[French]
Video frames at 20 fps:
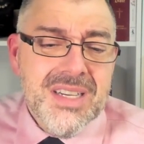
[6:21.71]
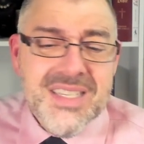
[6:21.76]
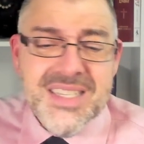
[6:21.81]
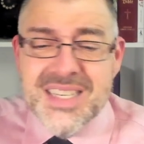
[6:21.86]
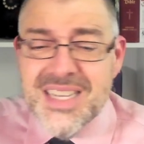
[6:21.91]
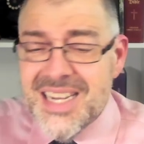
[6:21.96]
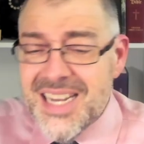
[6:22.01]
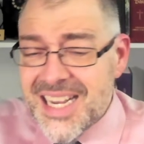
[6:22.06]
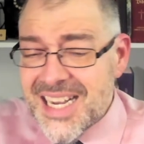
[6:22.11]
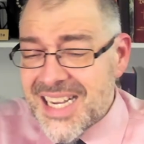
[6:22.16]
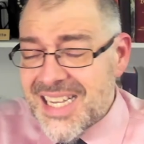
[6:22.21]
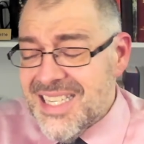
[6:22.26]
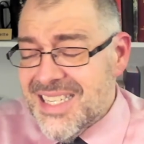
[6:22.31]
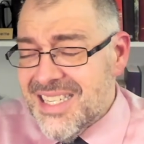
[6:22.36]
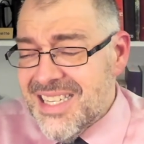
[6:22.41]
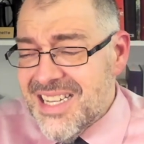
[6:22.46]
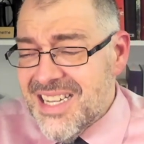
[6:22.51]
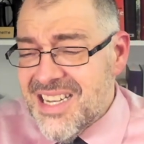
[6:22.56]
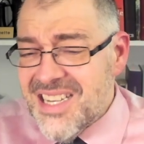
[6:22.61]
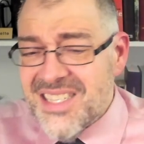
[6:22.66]
Si les
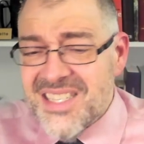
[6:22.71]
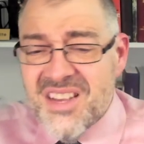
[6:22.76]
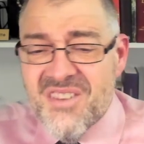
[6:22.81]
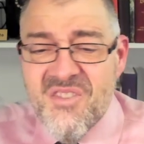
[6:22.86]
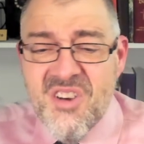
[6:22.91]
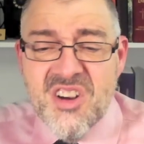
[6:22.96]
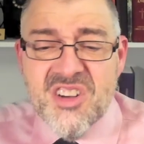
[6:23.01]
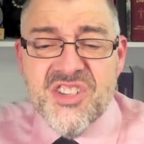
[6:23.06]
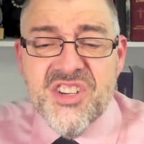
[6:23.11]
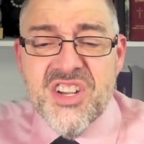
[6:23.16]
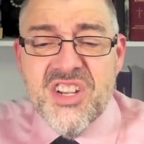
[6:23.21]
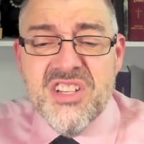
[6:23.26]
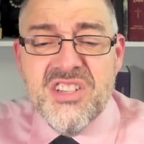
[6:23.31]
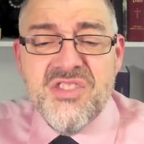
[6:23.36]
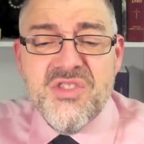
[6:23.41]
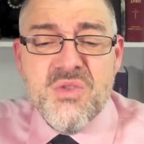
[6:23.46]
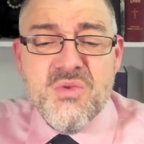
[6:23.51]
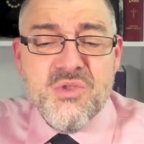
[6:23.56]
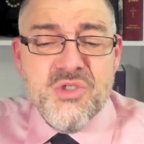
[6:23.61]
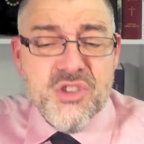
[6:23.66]
récits des
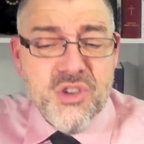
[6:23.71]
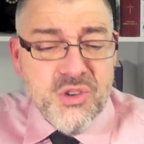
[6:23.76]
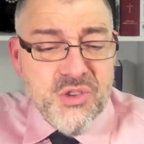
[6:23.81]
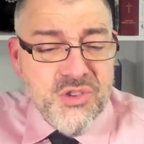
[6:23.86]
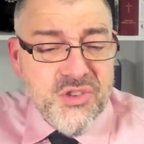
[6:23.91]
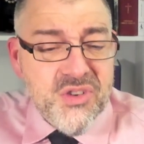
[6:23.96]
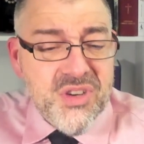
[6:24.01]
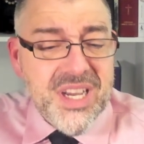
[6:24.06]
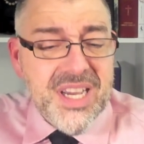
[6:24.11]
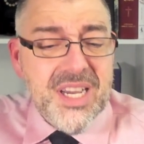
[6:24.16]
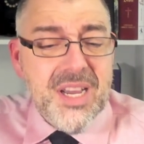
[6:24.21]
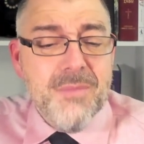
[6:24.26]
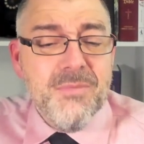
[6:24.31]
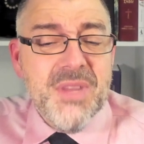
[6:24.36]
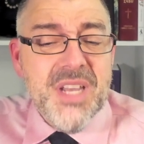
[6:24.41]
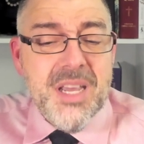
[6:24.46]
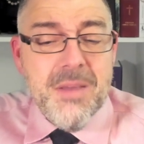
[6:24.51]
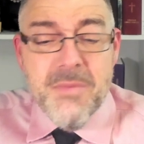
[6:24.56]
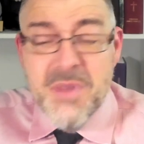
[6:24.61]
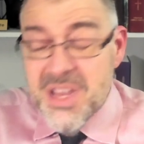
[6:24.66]
évangiles sont structurés
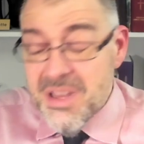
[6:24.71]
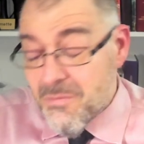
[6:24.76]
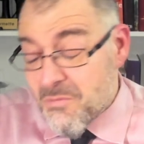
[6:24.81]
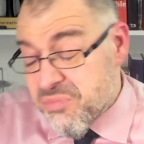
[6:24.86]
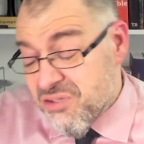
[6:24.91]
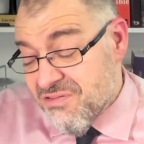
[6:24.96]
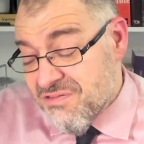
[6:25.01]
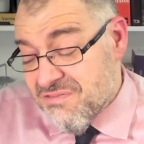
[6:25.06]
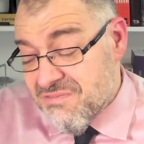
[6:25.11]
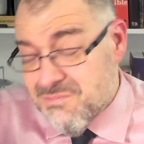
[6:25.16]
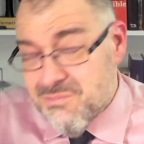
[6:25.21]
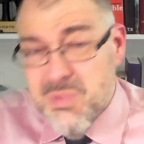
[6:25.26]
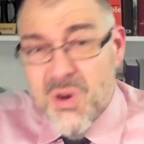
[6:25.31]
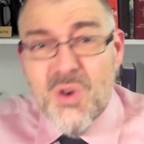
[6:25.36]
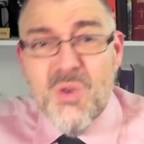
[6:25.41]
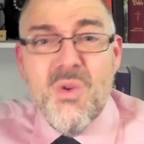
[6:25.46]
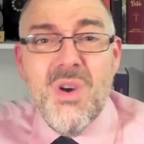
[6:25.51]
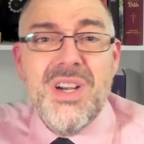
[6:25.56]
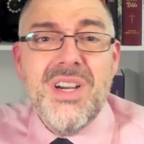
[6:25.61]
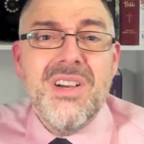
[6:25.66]
comme des mythes,
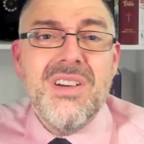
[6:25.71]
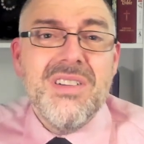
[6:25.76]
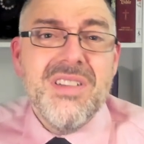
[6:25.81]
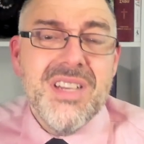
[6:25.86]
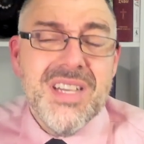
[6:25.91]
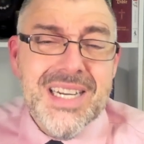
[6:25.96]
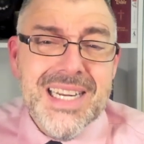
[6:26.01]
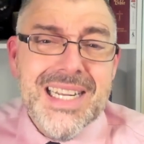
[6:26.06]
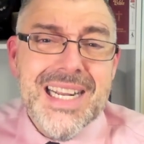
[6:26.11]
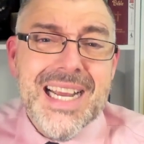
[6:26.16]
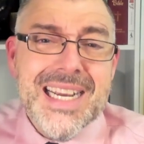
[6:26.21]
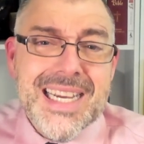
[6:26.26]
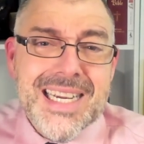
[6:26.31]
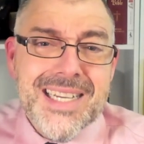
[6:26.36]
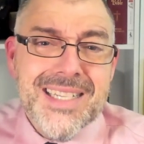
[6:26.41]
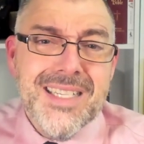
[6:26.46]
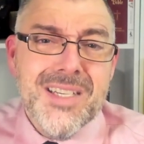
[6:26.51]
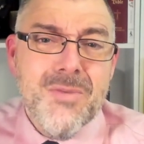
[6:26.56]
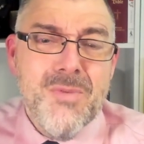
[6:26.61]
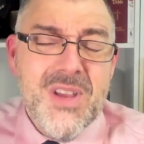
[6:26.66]
pourquoi leur donner de la
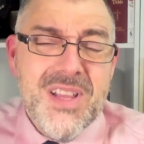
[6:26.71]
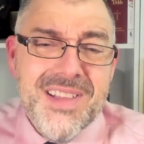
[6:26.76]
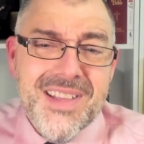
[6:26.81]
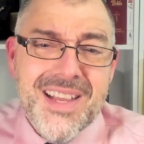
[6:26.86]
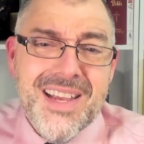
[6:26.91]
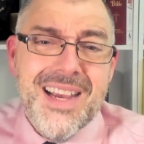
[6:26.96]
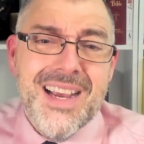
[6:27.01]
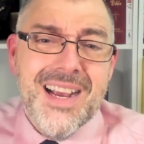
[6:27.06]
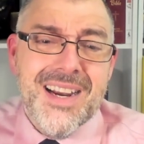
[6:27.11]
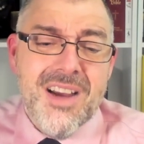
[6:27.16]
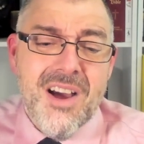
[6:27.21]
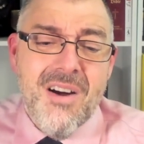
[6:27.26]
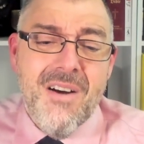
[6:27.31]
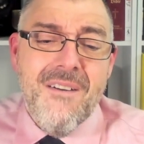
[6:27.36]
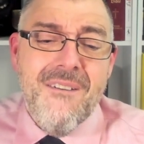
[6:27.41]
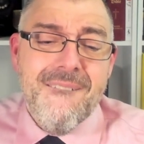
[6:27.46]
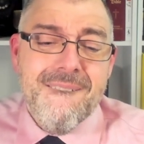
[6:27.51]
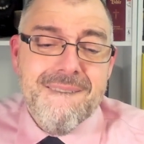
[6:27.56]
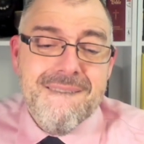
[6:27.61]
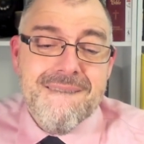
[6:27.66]
crédibilité
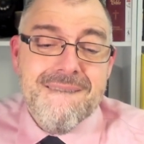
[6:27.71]
alors?